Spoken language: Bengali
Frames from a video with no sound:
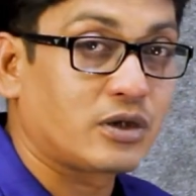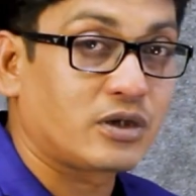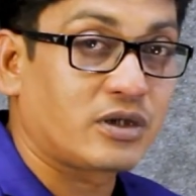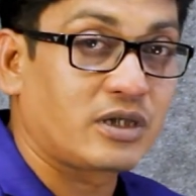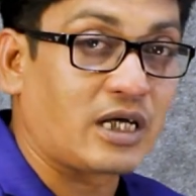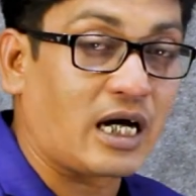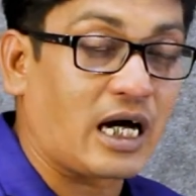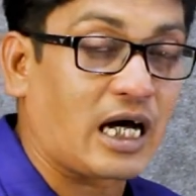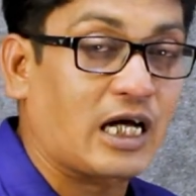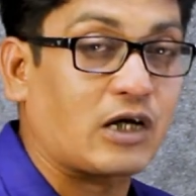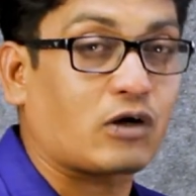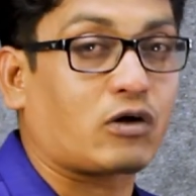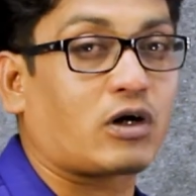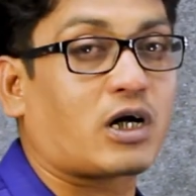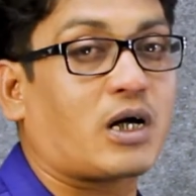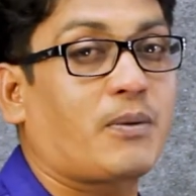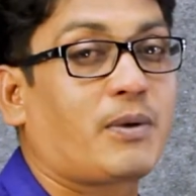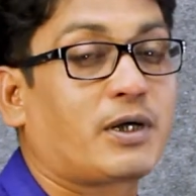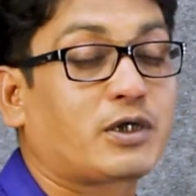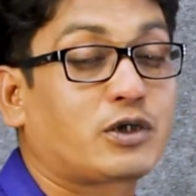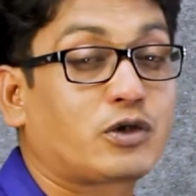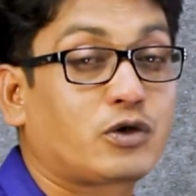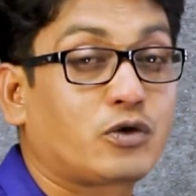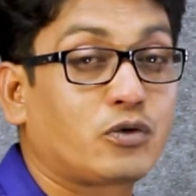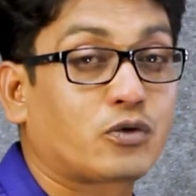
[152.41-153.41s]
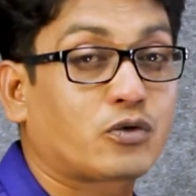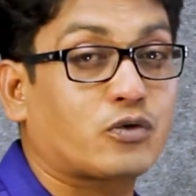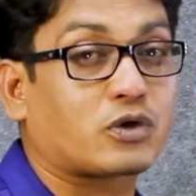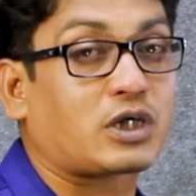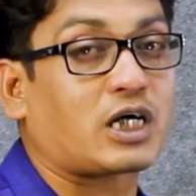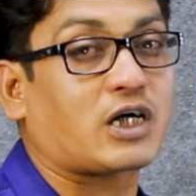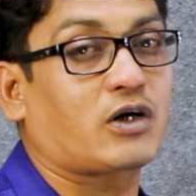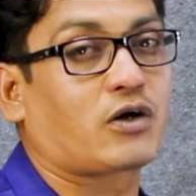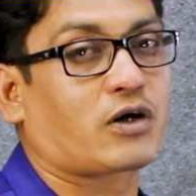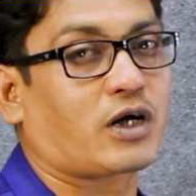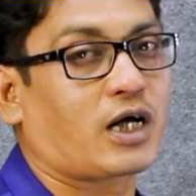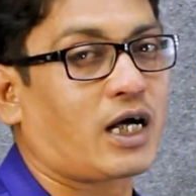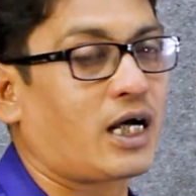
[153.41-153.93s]
ধার করা বা চুক্ষা
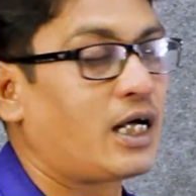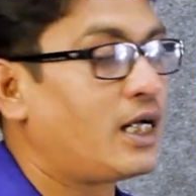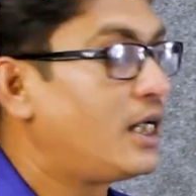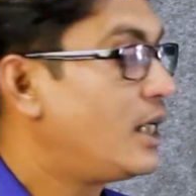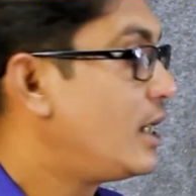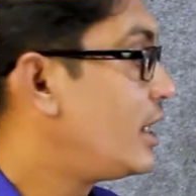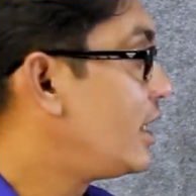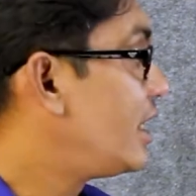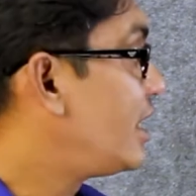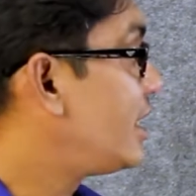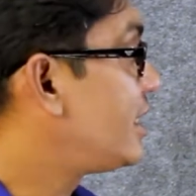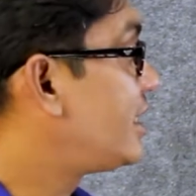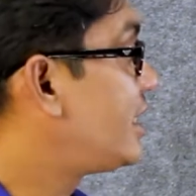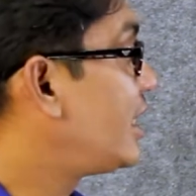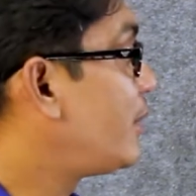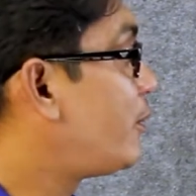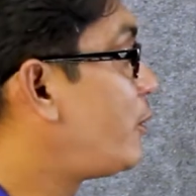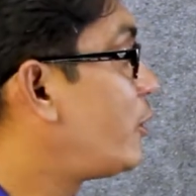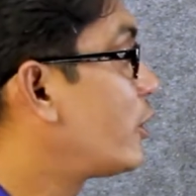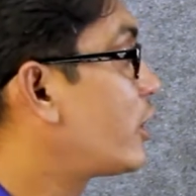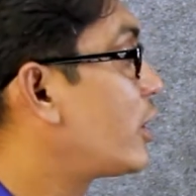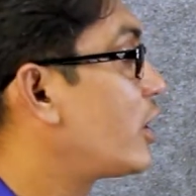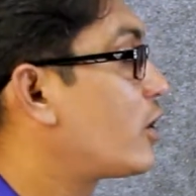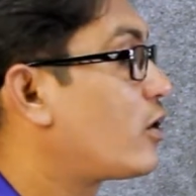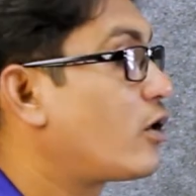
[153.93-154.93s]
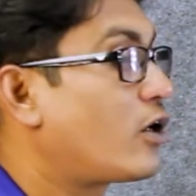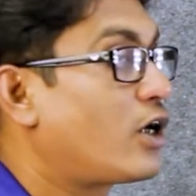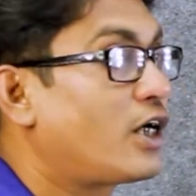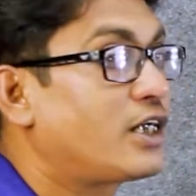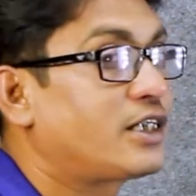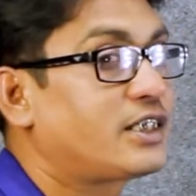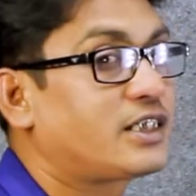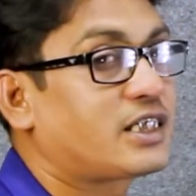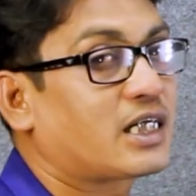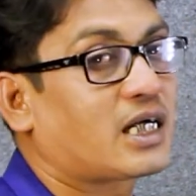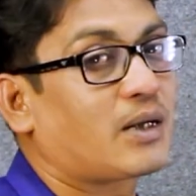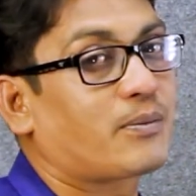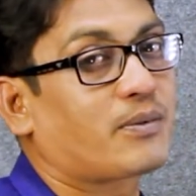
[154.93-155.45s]
করা এই যে প্রক্রিয়া করা হয়
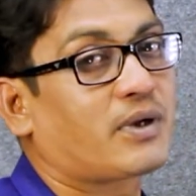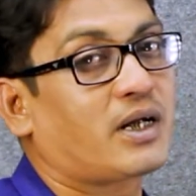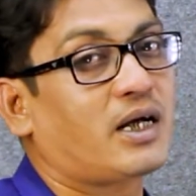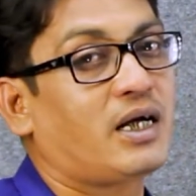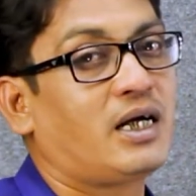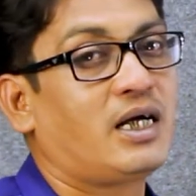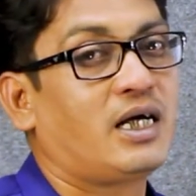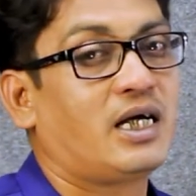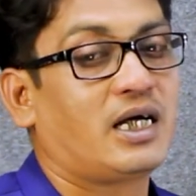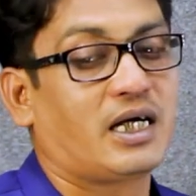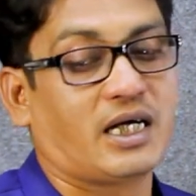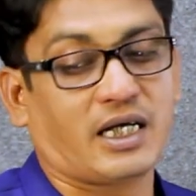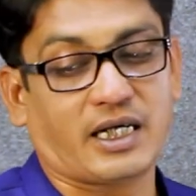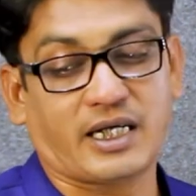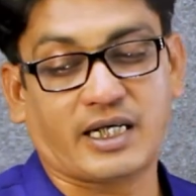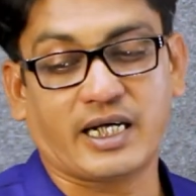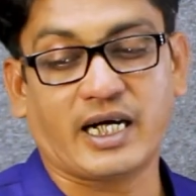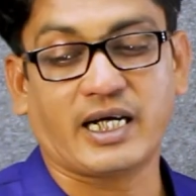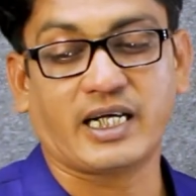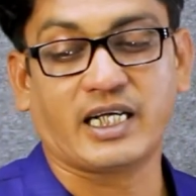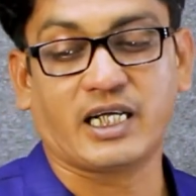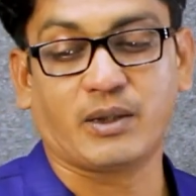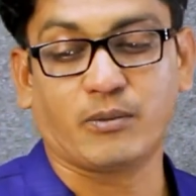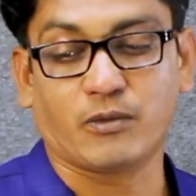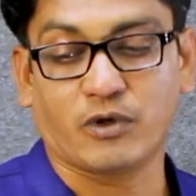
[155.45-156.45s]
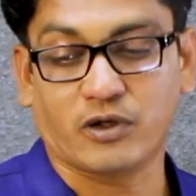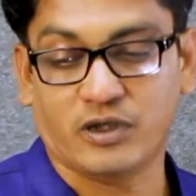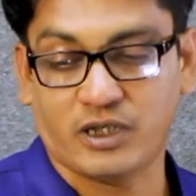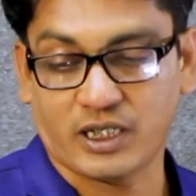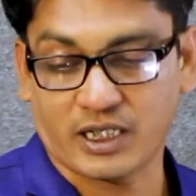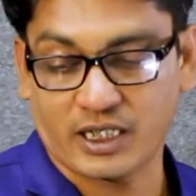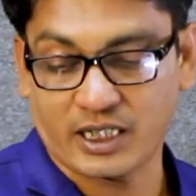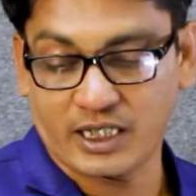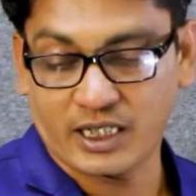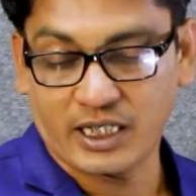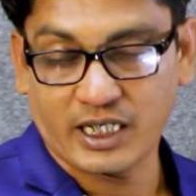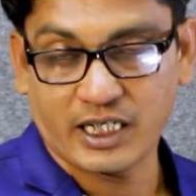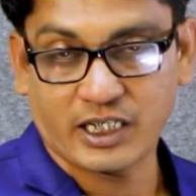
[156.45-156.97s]
সেটাকে আমরা গ্রাইন্ডিং বলে
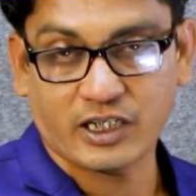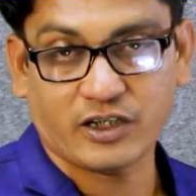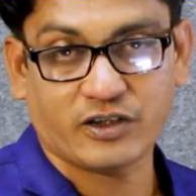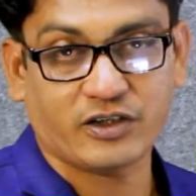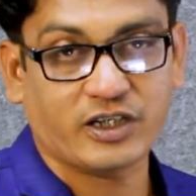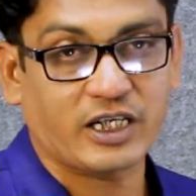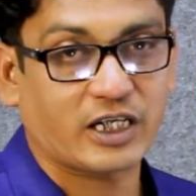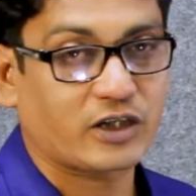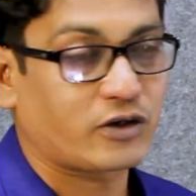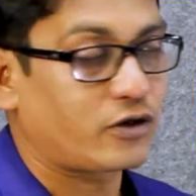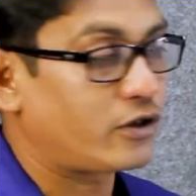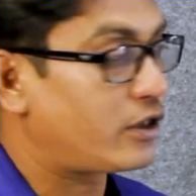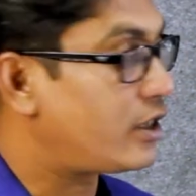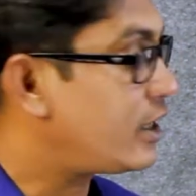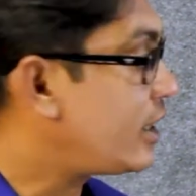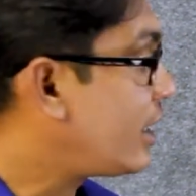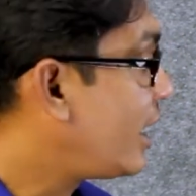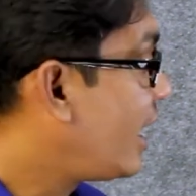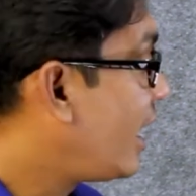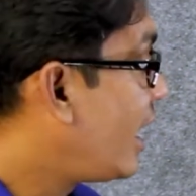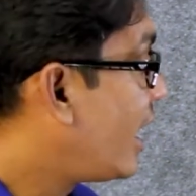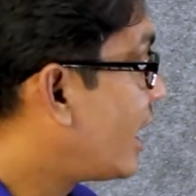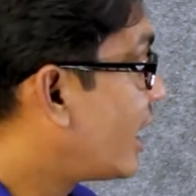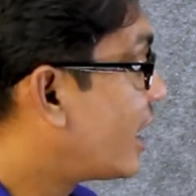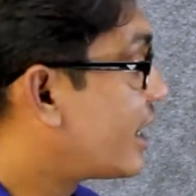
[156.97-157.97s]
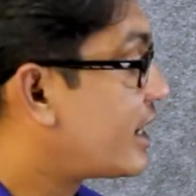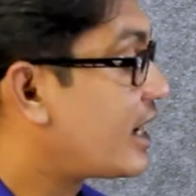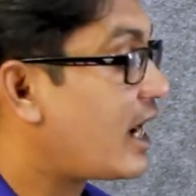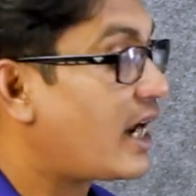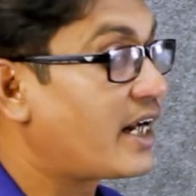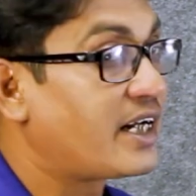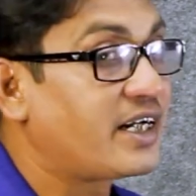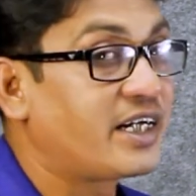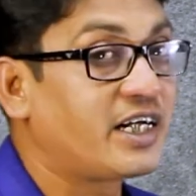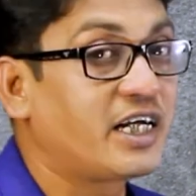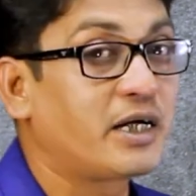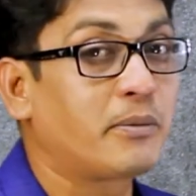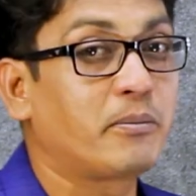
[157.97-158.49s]
থাকি এটা হচ্ছে এক ধরনের
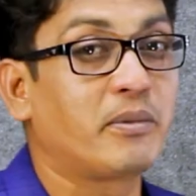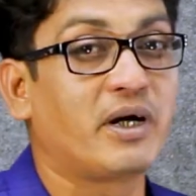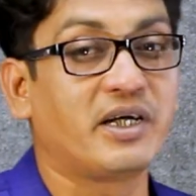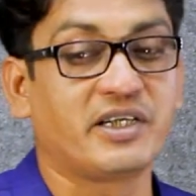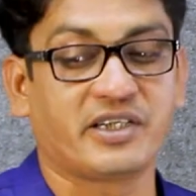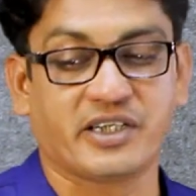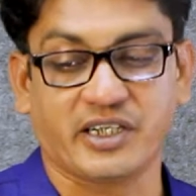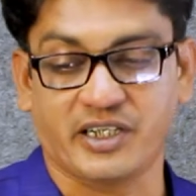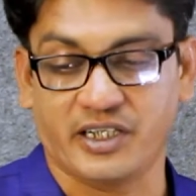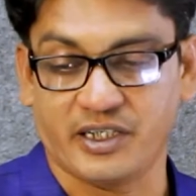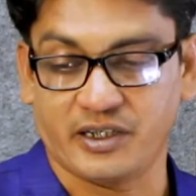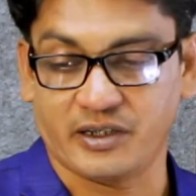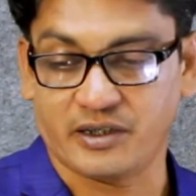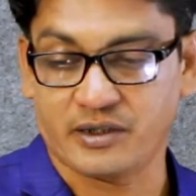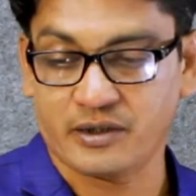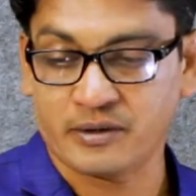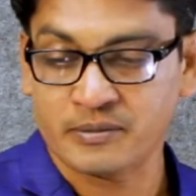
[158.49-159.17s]
গ্রাইন্ডিং মেনটেন্স